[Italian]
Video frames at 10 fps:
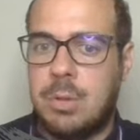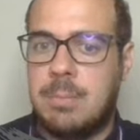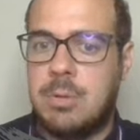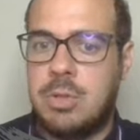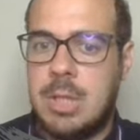
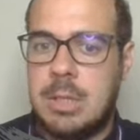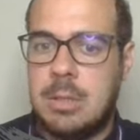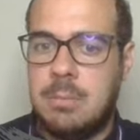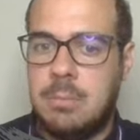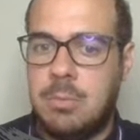
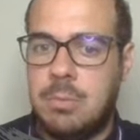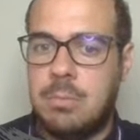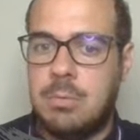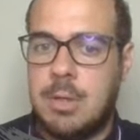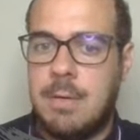Immaginate, buh,
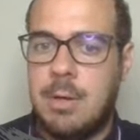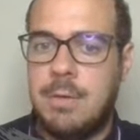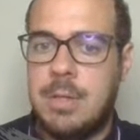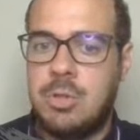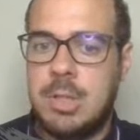un cavallo
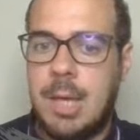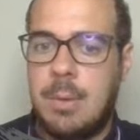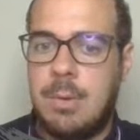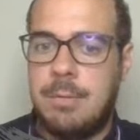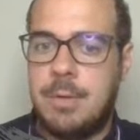va in G3,
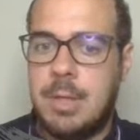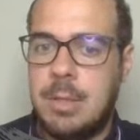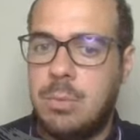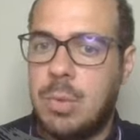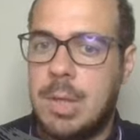un
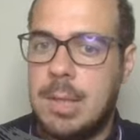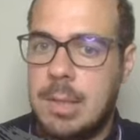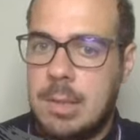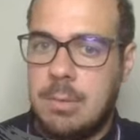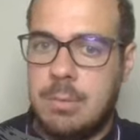alfine 2,
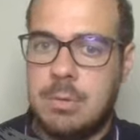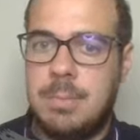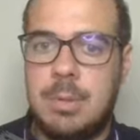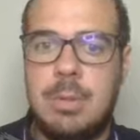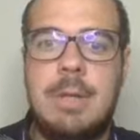questo
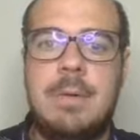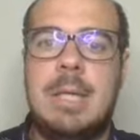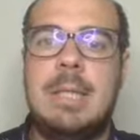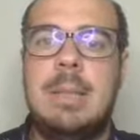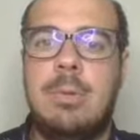pedone è
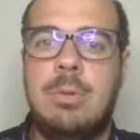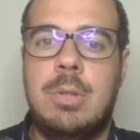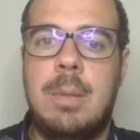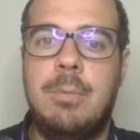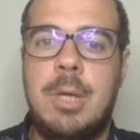veramente molto
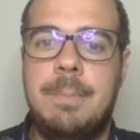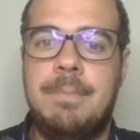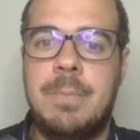debole.